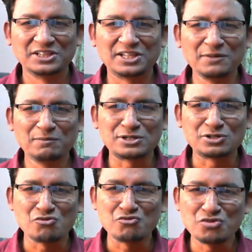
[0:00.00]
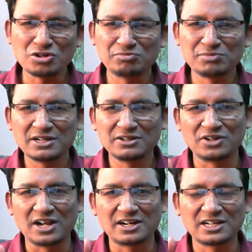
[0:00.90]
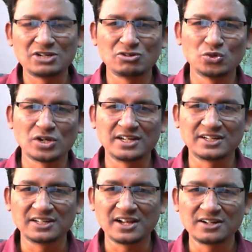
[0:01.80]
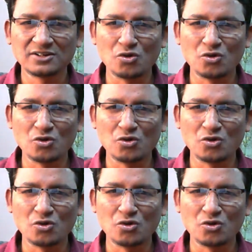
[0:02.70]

தனிப்பட்ட ஒவ்வொரு மேலும் ஒரு அக்கறை உள்ளவராக இருக்கிறார்